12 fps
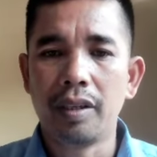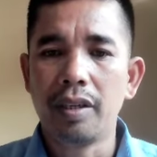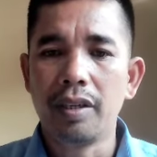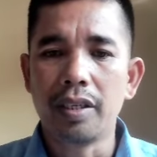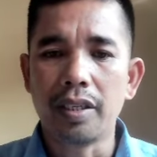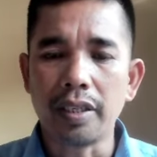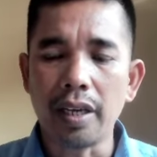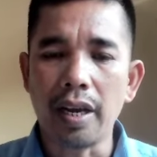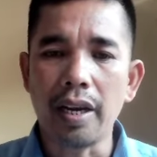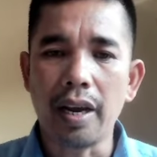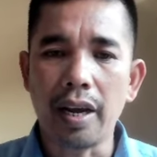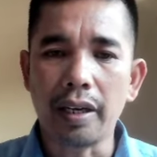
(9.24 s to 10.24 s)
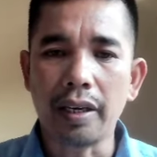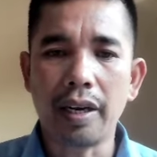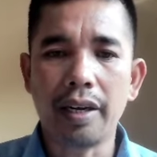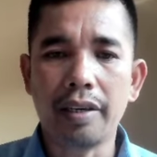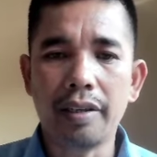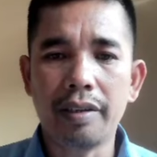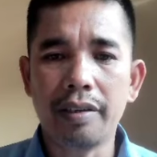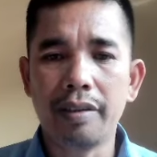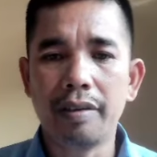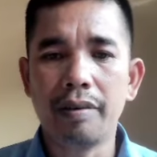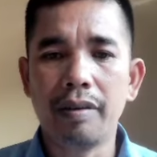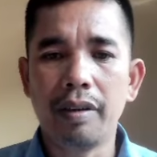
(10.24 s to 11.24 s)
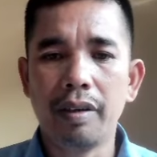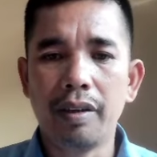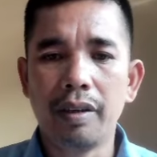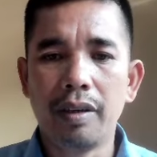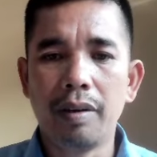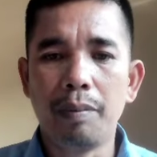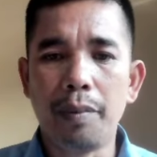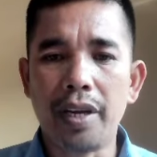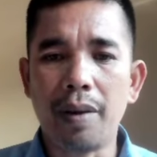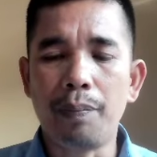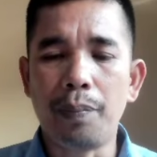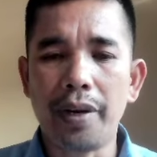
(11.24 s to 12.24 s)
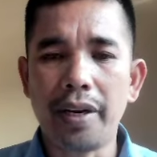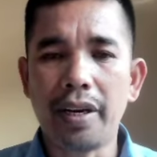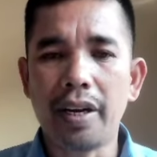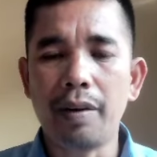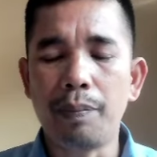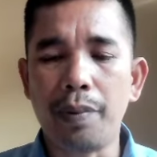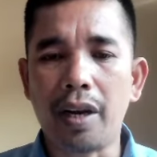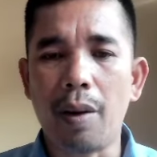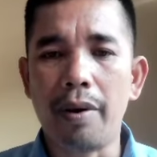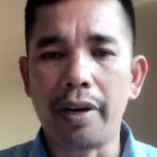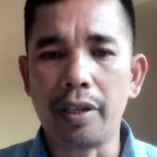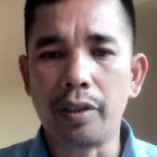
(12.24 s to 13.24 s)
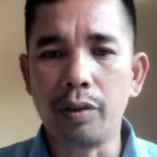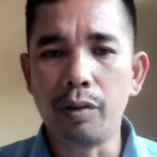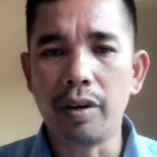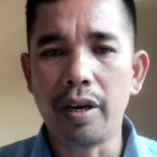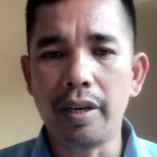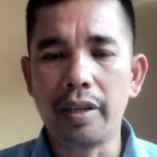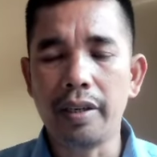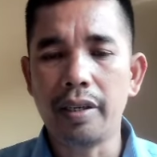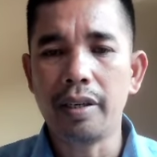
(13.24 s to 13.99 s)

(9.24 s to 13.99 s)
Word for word: Saya akan menyampaikan pekabaran Tuhan